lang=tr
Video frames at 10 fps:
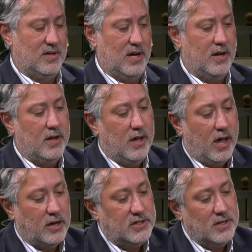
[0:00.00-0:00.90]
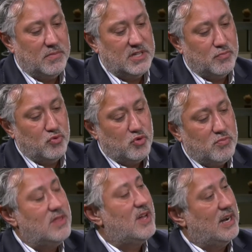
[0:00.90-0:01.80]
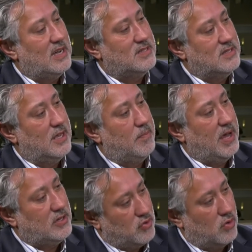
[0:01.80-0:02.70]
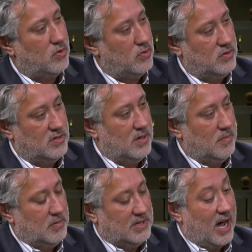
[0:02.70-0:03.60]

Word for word: diye. Şimdi biz bu cümlenin arkasında pek çok e,